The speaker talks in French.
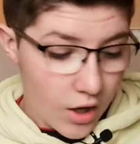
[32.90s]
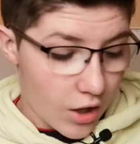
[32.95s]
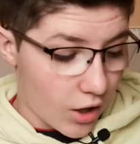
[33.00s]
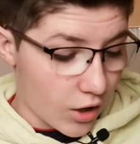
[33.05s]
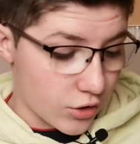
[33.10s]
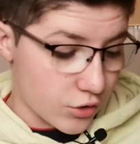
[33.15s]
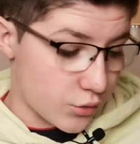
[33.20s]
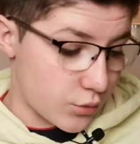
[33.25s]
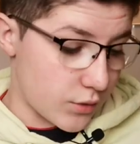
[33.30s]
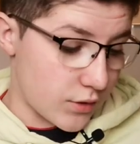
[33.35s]

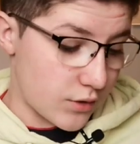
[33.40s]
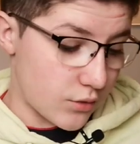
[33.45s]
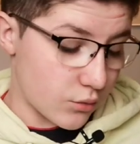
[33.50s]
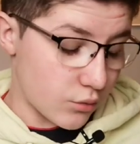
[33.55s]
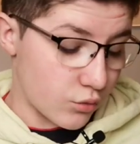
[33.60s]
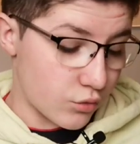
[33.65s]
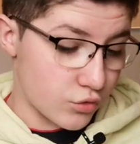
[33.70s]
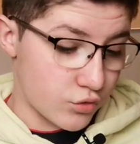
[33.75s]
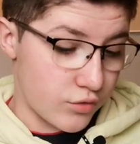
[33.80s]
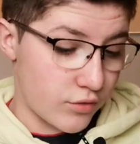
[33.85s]
Ensuite,
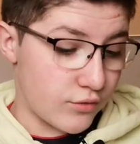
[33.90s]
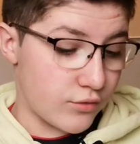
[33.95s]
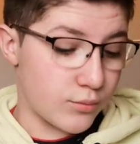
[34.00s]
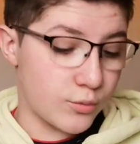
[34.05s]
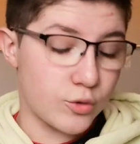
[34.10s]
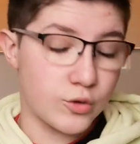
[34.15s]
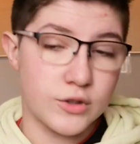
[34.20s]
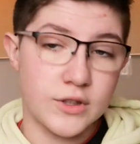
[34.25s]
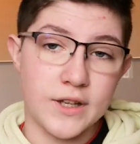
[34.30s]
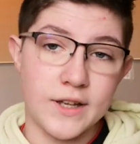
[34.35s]
je vais vous
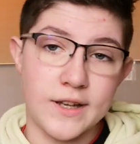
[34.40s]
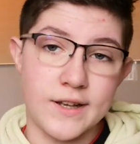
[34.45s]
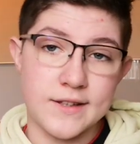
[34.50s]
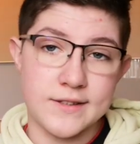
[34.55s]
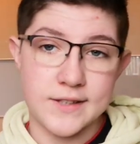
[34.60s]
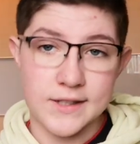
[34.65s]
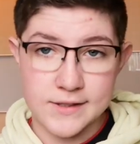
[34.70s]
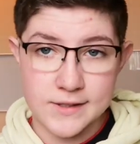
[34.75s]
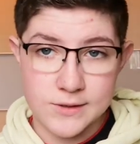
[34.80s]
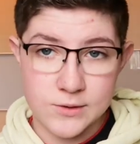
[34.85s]
montrer
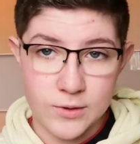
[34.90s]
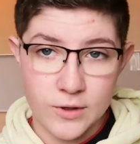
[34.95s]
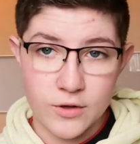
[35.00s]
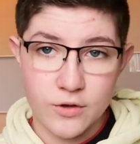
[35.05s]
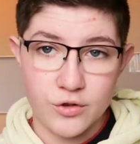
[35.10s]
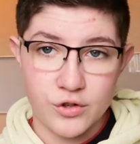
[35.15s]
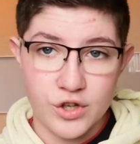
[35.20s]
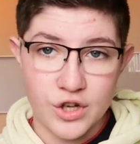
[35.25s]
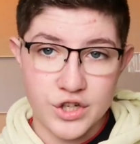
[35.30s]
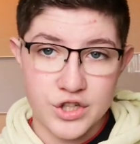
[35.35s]
les
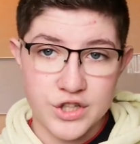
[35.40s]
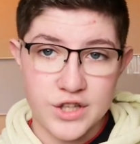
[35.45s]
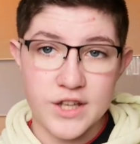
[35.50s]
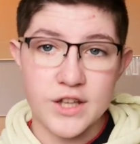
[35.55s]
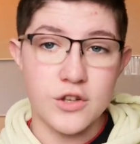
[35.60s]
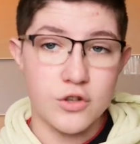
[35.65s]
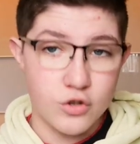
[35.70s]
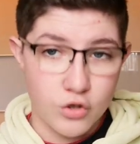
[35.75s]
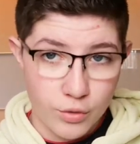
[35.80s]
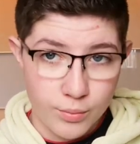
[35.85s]
accessoires que j'ai
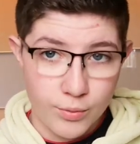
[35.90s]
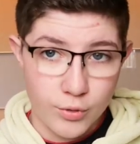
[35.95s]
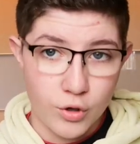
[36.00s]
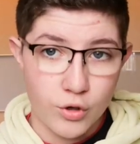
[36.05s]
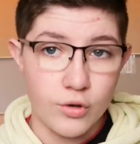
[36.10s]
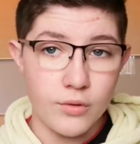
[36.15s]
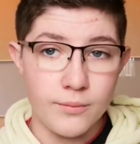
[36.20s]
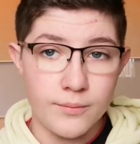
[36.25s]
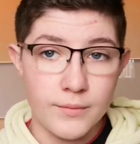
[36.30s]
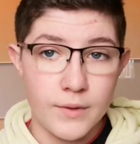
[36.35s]
acheté
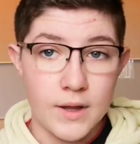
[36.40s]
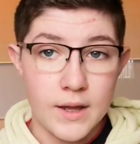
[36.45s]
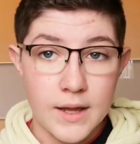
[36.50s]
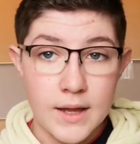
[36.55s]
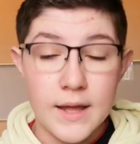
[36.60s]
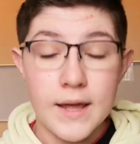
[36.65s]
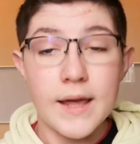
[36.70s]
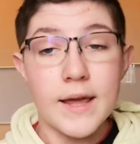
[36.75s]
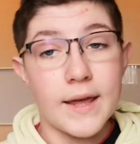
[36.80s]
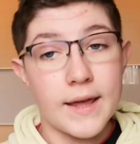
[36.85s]
GoPro.
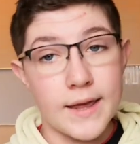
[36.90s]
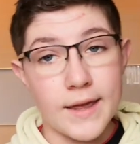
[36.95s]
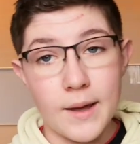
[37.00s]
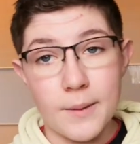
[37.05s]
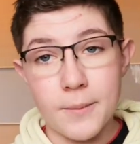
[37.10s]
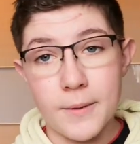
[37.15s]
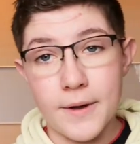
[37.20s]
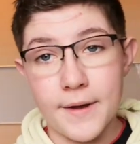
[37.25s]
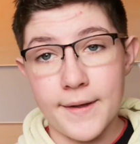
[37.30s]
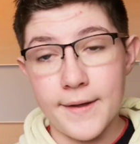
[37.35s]
Et
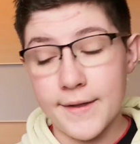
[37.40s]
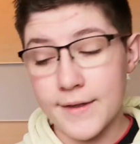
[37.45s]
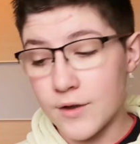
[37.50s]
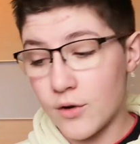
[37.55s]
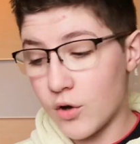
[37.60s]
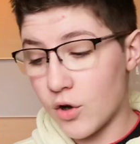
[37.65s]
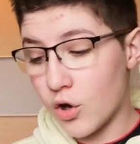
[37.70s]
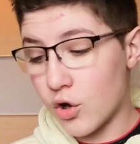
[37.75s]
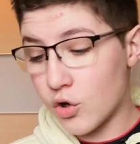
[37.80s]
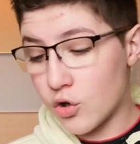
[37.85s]
après, il y
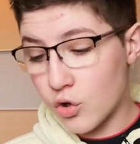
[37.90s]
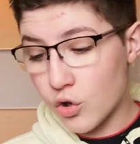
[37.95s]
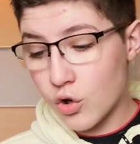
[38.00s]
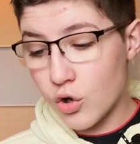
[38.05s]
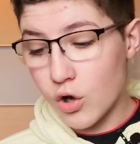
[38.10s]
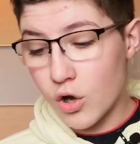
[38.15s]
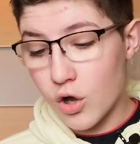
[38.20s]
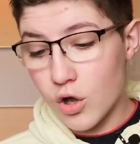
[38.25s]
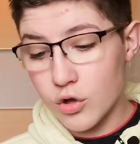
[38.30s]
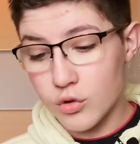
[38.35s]
aura
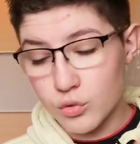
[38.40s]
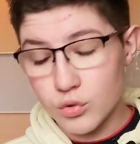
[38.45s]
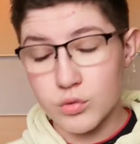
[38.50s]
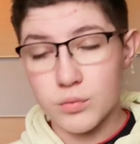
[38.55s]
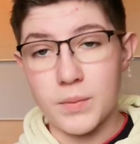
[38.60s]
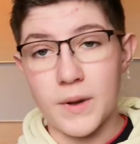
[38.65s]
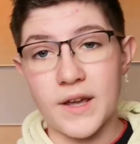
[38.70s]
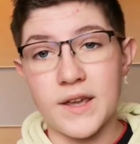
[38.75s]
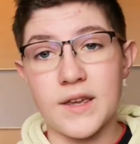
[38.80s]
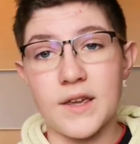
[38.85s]
encore un
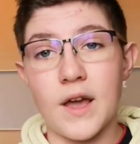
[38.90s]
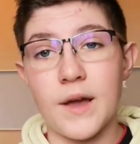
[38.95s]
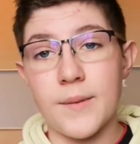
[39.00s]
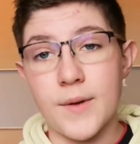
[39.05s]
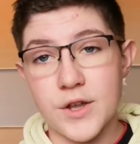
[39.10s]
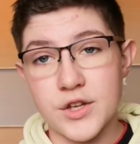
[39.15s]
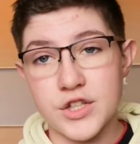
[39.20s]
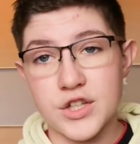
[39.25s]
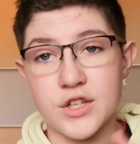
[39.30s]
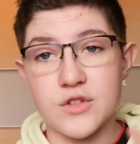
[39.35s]
autre pack à
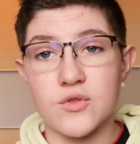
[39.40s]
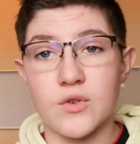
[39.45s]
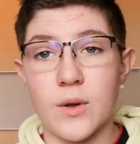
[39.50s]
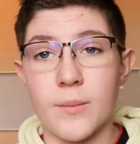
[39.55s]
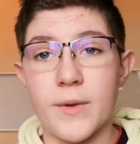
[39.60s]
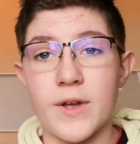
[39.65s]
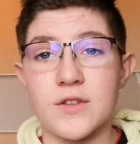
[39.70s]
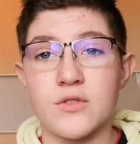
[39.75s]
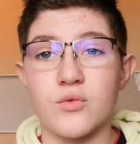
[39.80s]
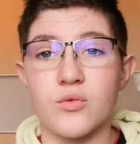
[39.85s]
acheter sur
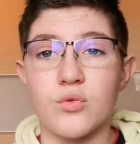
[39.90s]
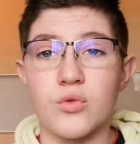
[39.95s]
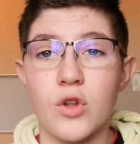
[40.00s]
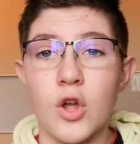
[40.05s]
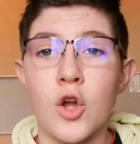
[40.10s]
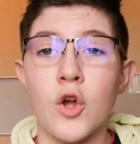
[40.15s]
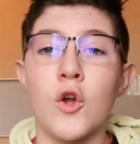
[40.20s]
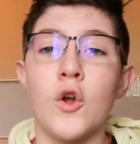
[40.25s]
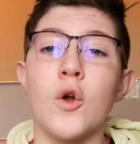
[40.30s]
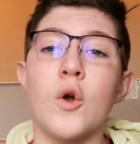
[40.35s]
Amazon
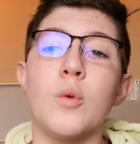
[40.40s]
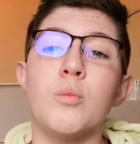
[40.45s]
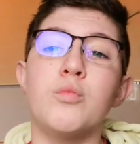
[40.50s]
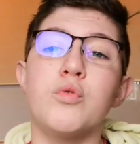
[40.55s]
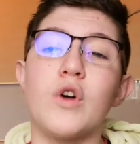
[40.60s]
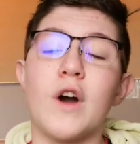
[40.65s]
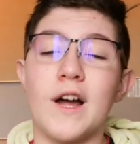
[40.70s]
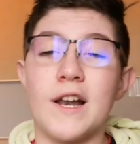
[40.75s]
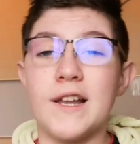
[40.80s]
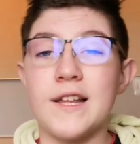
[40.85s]

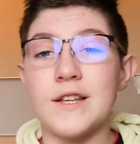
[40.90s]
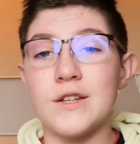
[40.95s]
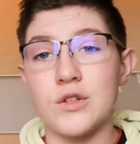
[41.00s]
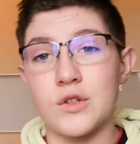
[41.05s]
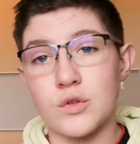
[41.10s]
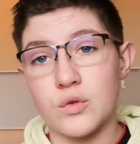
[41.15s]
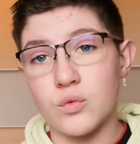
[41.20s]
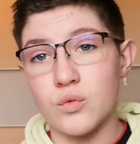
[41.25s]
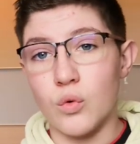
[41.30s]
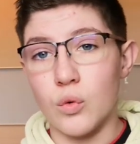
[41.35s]
pour aller
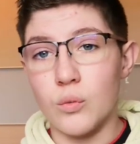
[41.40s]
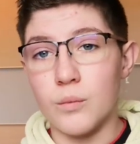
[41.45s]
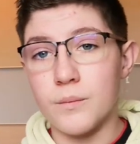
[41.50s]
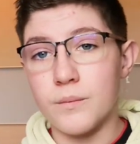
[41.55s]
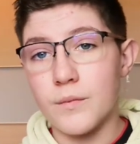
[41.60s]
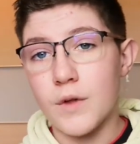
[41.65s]
sous l'eau.